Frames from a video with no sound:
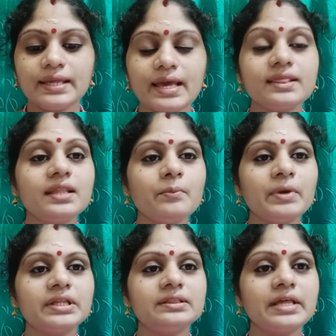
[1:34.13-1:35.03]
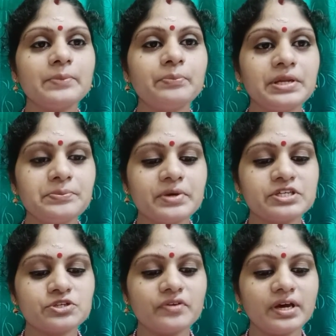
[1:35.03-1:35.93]
எந்த மதத்தை
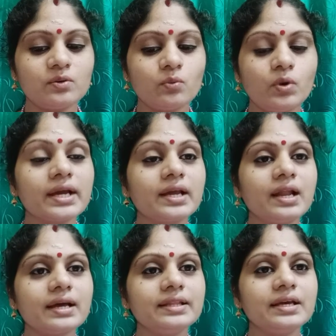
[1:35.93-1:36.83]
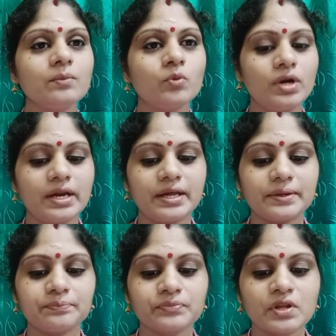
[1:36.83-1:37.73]
பின்பற்றுவர் உலகில் அதிகம் உள்ளனர்
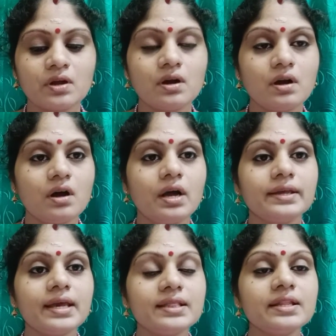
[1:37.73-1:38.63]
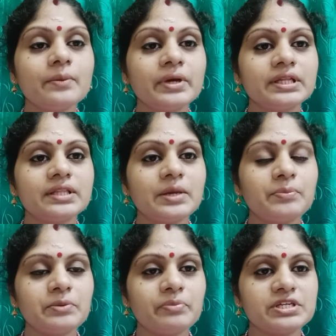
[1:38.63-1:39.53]
எந்த மதத்தை
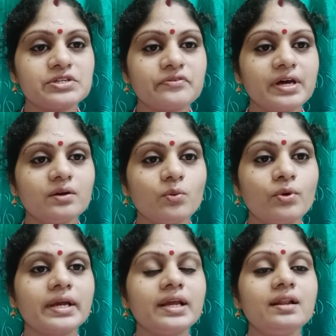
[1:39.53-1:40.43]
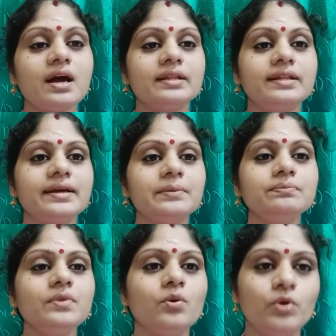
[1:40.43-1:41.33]
பின்பற்றுவர் உலகில் அதிகம்
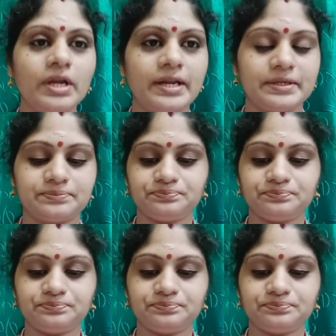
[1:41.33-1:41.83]
உள்ளனர்